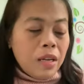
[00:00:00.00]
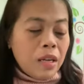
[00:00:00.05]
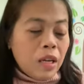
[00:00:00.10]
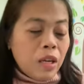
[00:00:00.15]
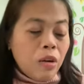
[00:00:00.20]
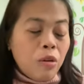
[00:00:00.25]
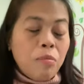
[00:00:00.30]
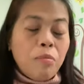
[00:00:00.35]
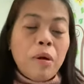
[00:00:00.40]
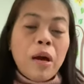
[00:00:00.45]

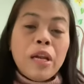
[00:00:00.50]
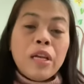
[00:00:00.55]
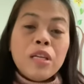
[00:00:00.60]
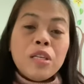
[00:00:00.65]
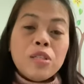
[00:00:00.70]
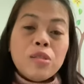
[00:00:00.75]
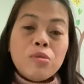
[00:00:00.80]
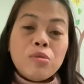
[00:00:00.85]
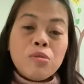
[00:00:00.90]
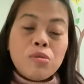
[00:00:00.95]
Naiuban
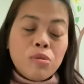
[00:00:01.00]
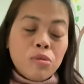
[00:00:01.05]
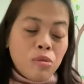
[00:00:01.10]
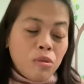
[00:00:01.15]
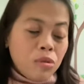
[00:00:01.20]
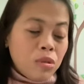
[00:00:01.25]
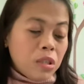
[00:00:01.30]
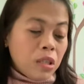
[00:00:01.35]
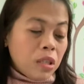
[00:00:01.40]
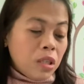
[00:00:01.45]

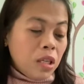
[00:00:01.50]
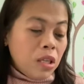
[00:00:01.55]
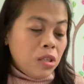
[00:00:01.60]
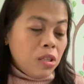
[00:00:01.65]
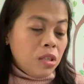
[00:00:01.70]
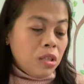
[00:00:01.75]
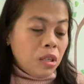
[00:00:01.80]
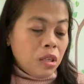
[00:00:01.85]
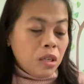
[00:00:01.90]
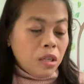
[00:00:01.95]
isuksok sa
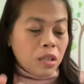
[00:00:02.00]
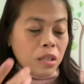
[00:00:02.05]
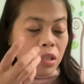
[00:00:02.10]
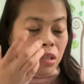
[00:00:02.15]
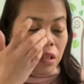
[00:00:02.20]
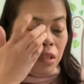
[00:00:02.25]
t-shirt,